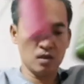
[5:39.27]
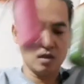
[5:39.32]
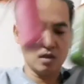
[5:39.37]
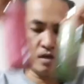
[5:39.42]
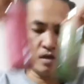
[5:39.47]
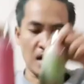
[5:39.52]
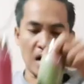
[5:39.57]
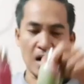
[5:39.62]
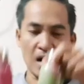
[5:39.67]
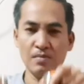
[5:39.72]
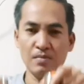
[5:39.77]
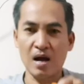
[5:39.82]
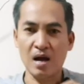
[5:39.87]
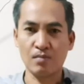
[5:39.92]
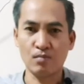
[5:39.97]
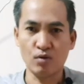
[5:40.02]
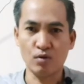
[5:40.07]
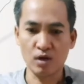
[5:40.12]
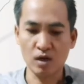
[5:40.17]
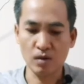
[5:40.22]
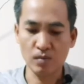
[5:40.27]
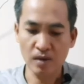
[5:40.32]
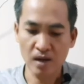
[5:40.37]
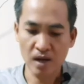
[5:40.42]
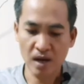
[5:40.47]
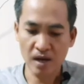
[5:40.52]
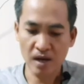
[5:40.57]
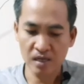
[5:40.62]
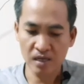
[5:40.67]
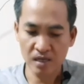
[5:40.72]
น้ำผักผล
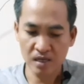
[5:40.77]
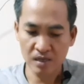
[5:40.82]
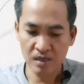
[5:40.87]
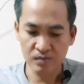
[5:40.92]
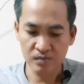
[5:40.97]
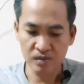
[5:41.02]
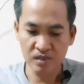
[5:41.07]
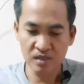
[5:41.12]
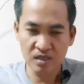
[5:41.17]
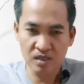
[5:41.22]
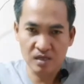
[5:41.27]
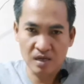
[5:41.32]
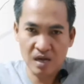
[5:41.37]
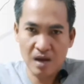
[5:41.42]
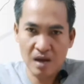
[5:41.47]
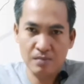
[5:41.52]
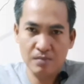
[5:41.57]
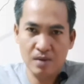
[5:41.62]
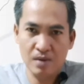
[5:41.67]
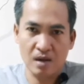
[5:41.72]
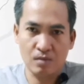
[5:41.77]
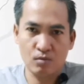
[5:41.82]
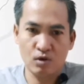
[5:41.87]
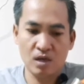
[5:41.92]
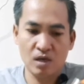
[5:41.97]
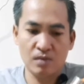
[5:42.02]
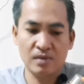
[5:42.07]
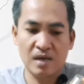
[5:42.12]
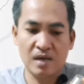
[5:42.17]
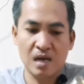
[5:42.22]
ไม้นะครับ นี่น้ำผักผ
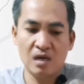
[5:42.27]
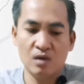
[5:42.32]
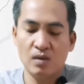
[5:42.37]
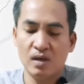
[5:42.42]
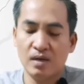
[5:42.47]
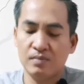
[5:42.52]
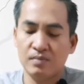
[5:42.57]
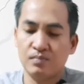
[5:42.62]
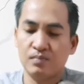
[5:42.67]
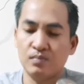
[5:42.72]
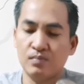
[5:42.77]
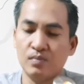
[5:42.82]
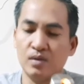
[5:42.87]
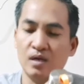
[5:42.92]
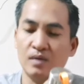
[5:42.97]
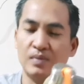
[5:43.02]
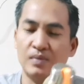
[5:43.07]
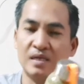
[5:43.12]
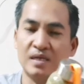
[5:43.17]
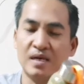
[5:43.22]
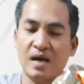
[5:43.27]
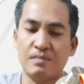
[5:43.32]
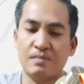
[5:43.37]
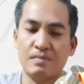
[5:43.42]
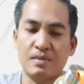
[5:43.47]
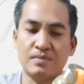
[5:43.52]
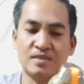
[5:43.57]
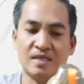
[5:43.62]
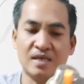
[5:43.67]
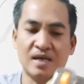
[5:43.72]
ลไม้เรียกว่าเป็นการ
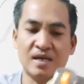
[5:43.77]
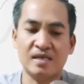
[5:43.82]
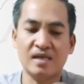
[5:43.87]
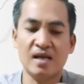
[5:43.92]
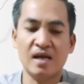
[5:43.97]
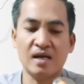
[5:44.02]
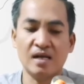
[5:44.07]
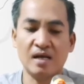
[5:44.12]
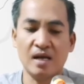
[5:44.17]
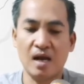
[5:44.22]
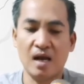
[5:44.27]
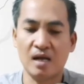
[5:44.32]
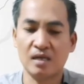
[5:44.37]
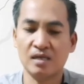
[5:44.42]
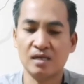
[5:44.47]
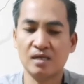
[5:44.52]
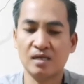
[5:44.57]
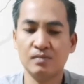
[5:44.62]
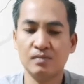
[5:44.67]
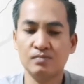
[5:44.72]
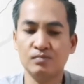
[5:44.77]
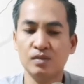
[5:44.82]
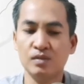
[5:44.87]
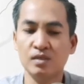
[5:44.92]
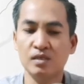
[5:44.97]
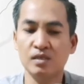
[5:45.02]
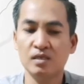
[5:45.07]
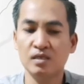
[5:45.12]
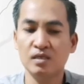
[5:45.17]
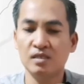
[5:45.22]
แบบสกัดแยกกากนะครับ
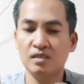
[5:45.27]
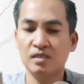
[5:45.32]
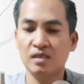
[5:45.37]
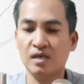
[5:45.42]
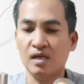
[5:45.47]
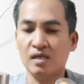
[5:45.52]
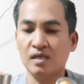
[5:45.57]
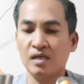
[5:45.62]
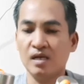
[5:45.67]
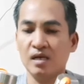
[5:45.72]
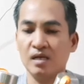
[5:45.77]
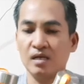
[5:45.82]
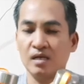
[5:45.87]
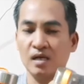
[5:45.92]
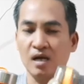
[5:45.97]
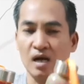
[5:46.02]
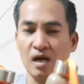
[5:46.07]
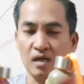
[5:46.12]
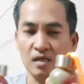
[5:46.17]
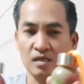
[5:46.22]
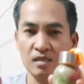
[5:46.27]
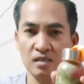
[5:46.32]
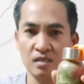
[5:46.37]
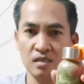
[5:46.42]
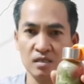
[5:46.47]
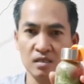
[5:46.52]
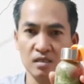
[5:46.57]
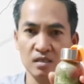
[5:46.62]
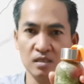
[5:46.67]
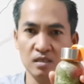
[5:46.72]
สกัดแยกกาก
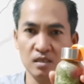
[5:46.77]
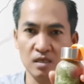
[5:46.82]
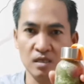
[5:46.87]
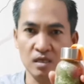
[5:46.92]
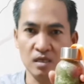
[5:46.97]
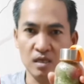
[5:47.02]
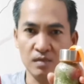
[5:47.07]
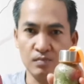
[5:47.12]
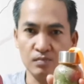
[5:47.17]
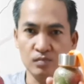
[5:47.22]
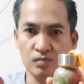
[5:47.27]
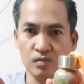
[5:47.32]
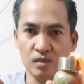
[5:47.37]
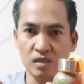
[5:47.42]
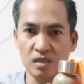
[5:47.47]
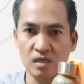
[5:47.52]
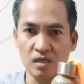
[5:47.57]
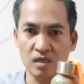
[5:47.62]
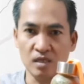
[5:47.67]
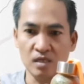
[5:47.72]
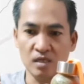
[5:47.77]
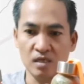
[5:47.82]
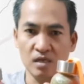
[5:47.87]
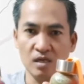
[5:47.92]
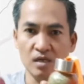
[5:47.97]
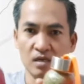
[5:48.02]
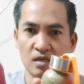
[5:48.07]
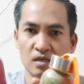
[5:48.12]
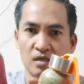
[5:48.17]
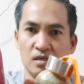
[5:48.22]
นะครับ นี่นะ
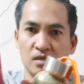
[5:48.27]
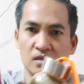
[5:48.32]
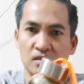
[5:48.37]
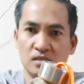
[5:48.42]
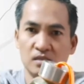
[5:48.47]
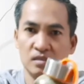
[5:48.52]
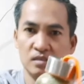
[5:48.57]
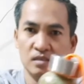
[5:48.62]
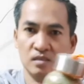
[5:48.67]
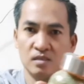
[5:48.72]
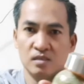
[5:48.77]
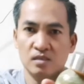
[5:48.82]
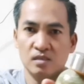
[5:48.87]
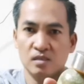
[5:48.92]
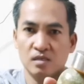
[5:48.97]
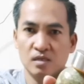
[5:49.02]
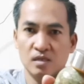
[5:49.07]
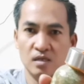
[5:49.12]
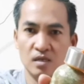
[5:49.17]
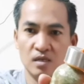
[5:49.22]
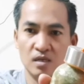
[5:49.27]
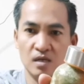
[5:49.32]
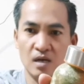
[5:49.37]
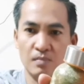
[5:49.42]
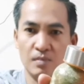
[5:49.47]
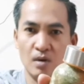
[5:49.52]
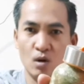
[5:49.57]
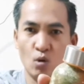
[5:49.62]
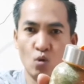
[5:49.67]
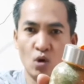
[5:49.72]
ฮะ นะครั
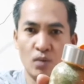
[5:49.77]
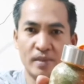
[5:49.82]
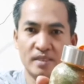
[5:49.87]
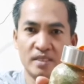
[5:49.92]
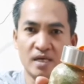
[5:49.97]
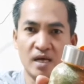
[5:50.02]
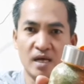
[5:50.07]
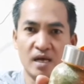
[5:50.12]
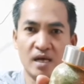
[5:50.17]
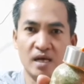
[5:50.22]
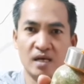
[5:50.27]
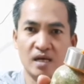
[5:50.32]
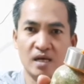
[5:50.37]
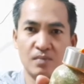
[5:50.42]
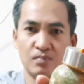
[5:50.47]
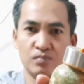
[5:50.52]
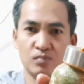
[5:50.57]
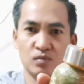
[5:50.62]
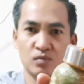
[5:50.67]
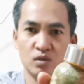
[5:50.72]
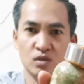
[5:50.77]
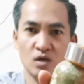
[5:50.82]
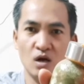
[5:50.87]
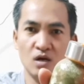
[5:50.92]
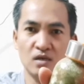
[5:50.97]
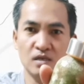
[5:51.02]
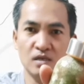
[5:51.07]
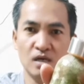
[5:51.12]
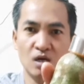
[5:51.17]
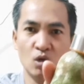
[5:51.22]
บ เอาขวดไปใส่เองครับ
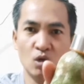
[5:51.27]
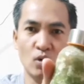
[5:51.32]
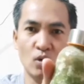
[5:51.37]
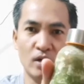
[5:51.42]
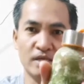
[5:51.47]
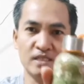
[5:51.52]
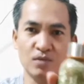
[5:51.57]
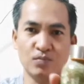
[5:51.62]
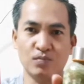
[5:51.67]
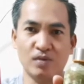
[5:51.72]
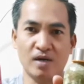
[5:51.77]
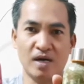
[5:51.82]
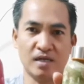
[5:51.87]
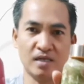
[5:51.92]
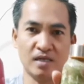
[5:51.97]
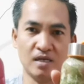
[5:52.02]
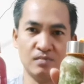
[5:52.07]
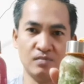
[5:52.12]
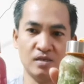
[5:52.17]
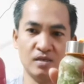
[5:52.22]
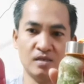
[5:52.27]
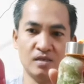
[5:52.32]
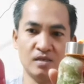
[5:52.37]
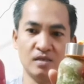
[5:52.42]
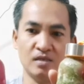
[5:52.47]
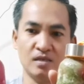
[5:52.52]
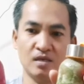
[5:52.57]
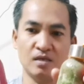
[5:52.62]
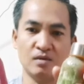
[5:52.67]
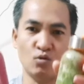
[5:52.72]
ก็เหลือขวดละ10 บาทครับเนี่ย
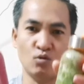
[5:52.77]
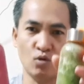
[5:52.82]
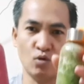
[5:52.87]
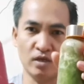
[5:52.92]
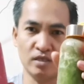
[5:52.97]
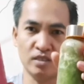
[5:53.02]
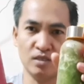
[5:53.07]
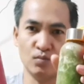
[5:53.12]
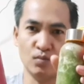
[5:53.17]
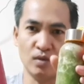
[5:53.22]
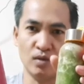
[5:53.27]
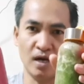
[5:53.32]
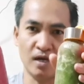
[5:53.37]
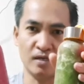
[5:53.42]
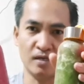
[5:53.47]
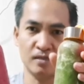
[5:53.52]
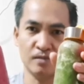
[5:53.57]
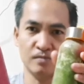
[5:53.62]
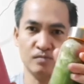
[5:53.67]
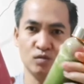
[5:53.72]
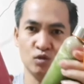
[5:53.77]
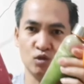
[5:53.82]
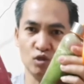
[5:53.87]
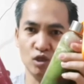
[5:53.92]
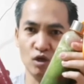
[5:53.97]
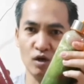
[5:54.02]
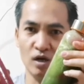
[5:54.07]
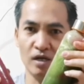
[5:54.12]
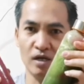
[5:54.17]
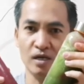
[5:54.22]
นะฮะขวดละ 10 บาท สุ
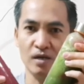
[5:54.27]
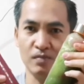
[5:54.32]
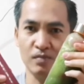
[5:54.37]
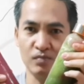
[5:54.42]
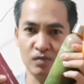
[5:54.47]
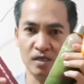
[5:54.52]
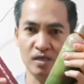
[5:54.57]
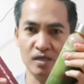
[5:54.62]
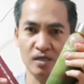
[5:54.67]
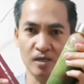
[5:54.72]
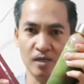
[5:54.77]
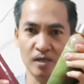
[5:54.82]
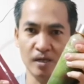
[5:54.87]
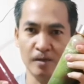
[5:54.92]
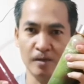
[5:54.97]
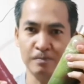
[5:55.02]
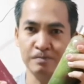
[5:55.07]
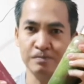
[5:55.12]
ดยอดเลยครับนี่นะฮะ